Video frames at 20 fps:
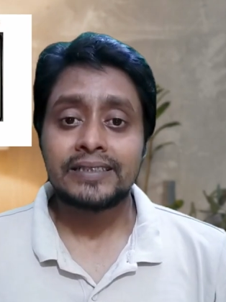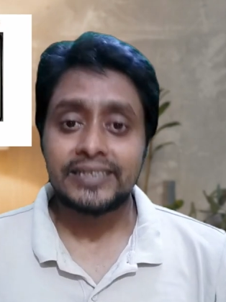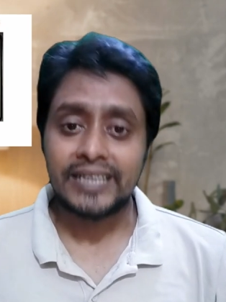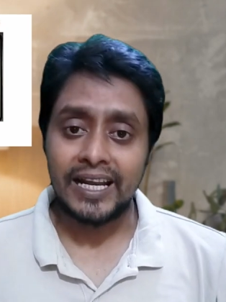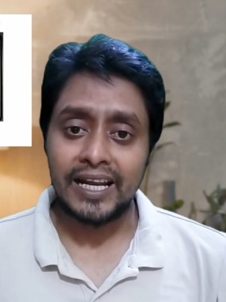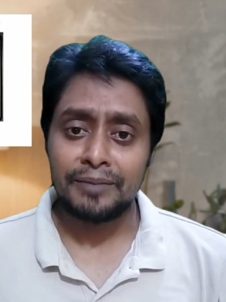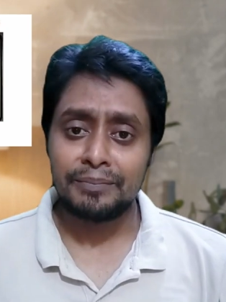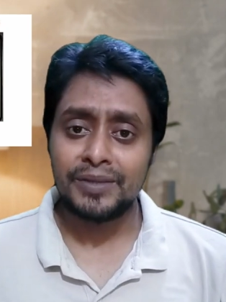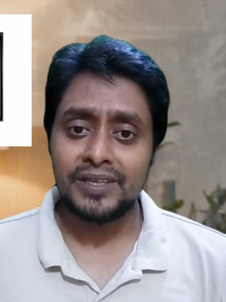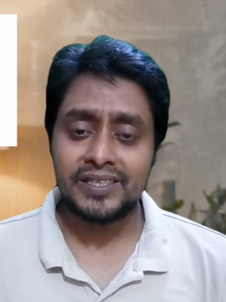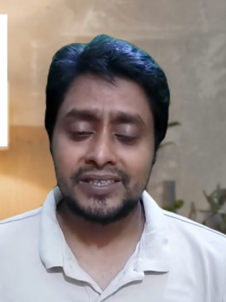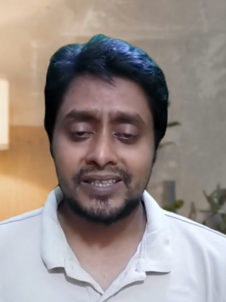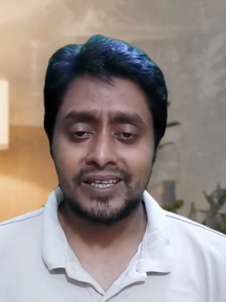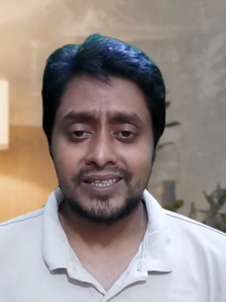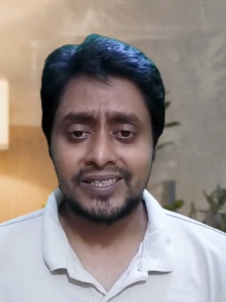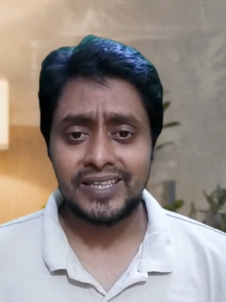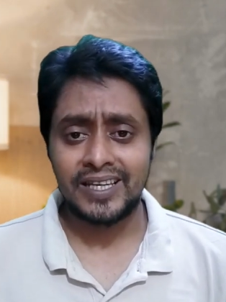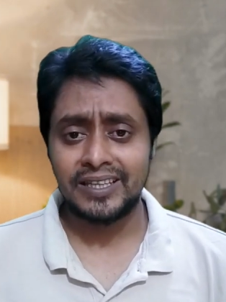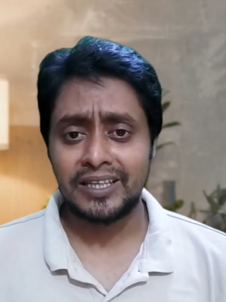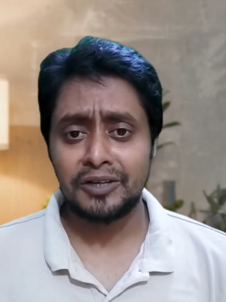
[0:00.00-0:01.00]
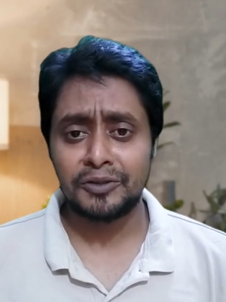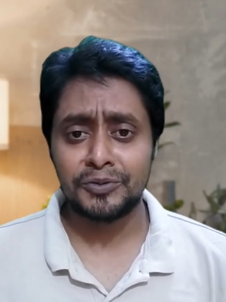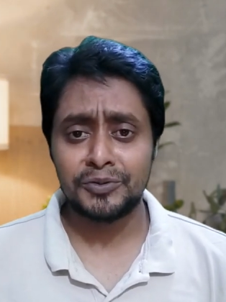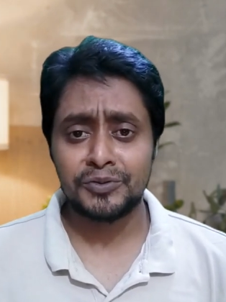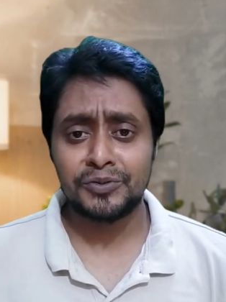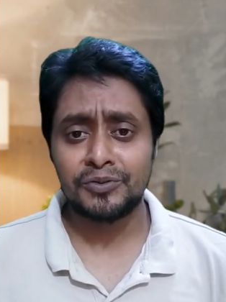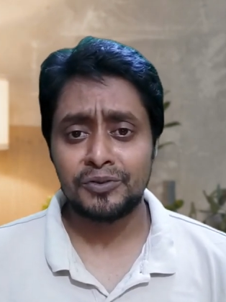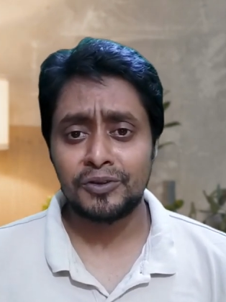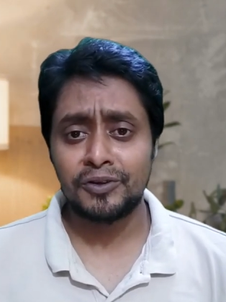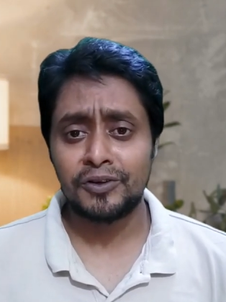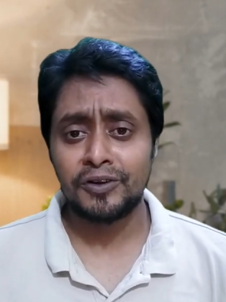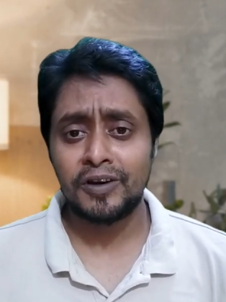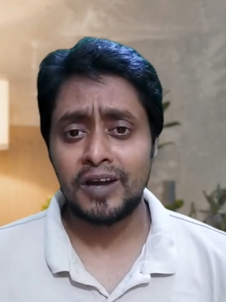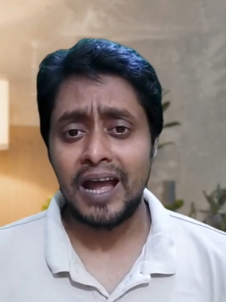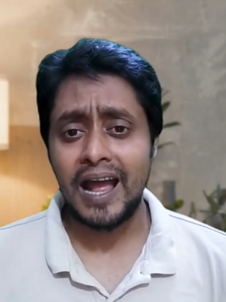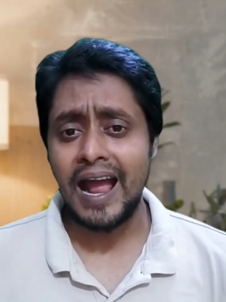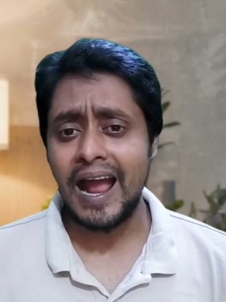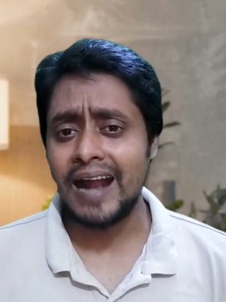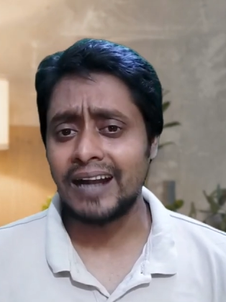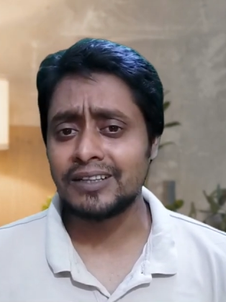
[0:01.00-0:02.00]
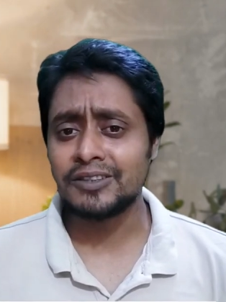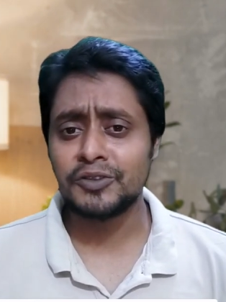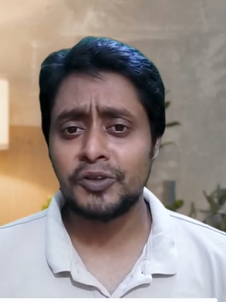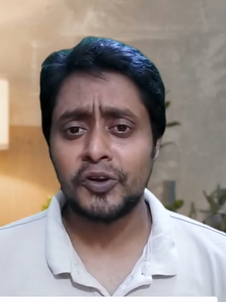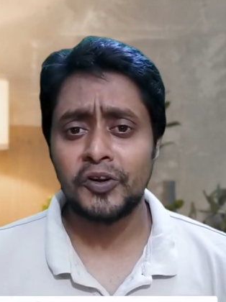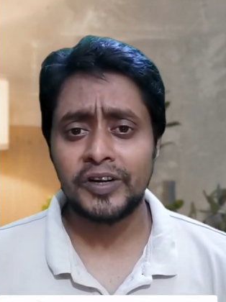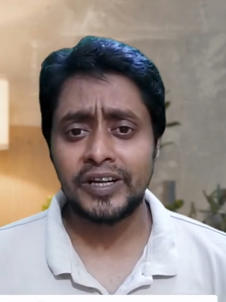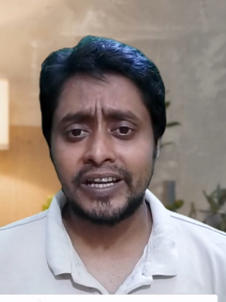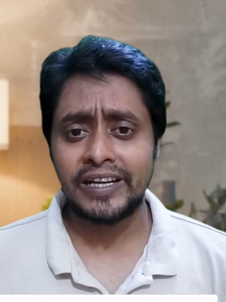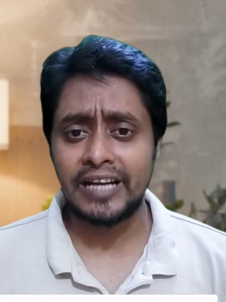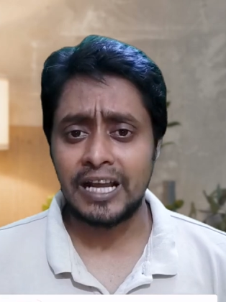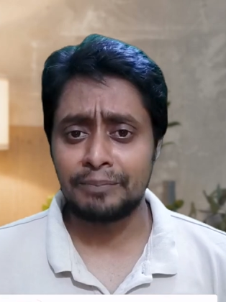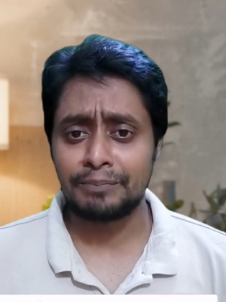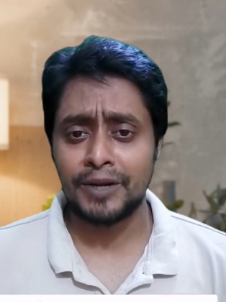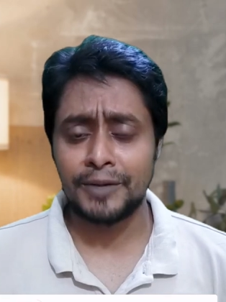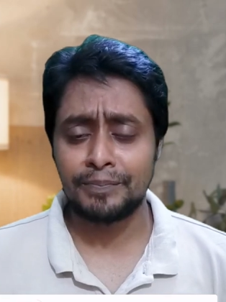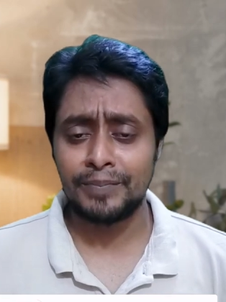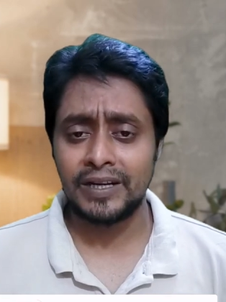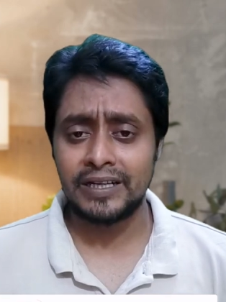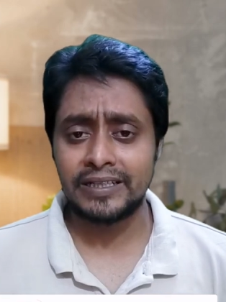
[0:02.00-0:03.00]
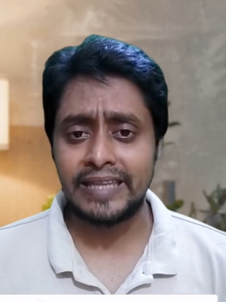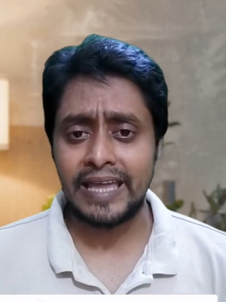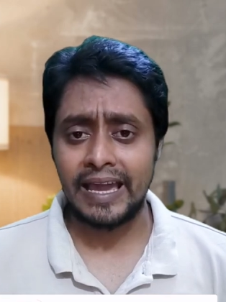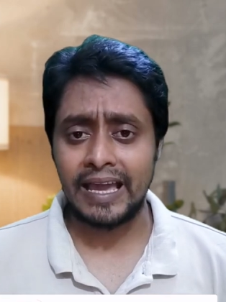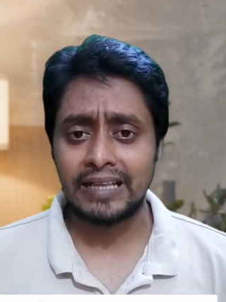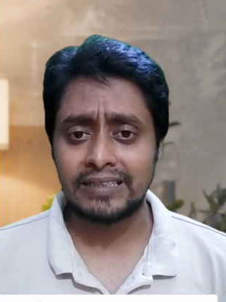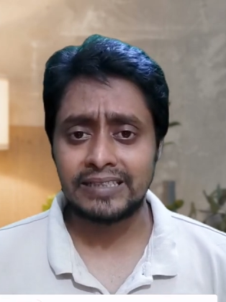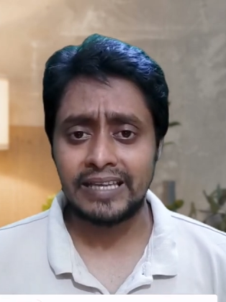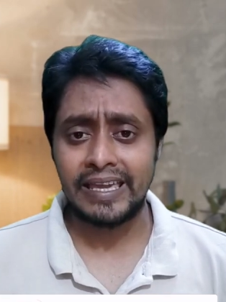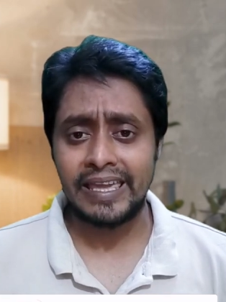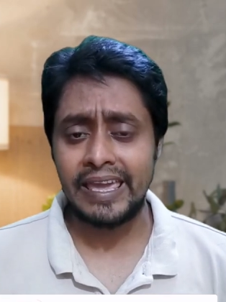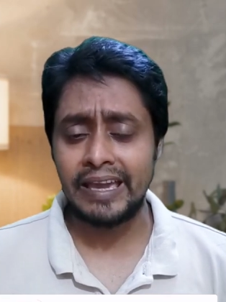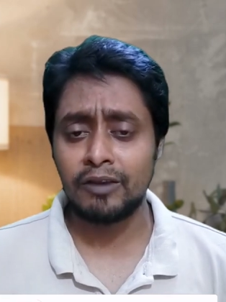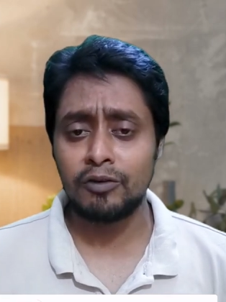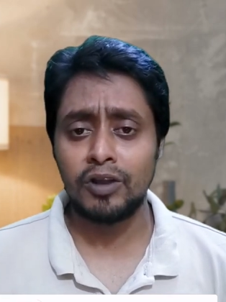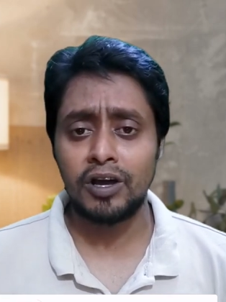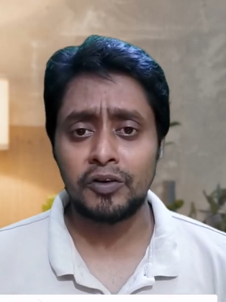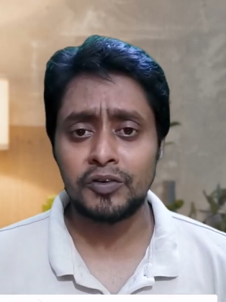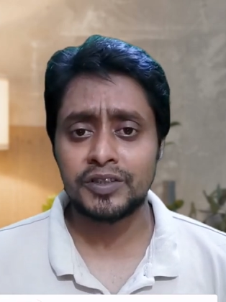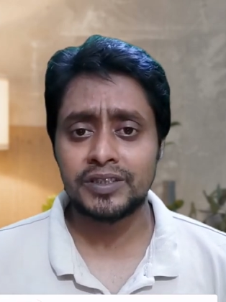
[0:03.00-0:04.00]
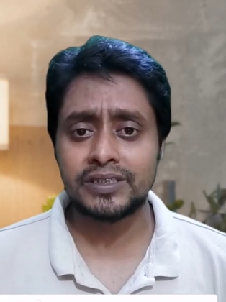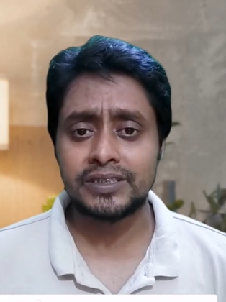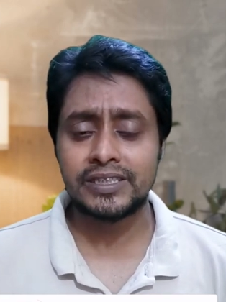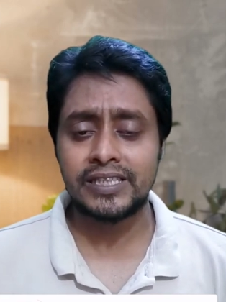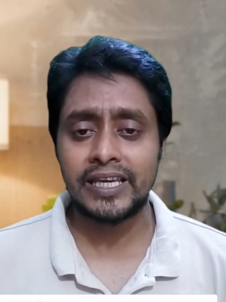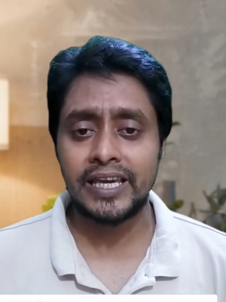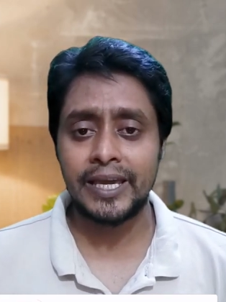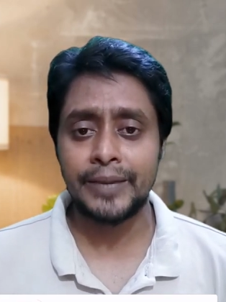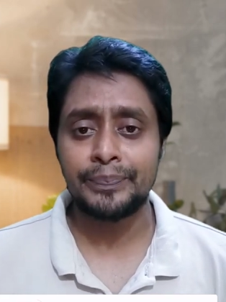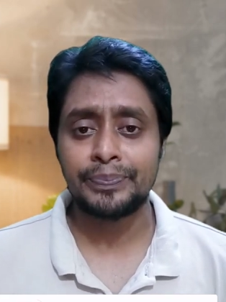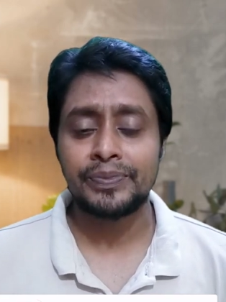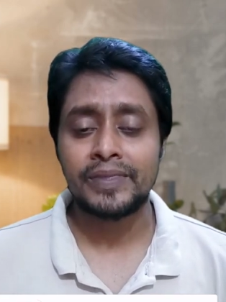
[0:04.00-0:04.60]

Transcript: সারা বিশ্বে সাধারণত আট ধরনের নাম্বার প্লেট দেখা যায় এগুলো হচ্ছে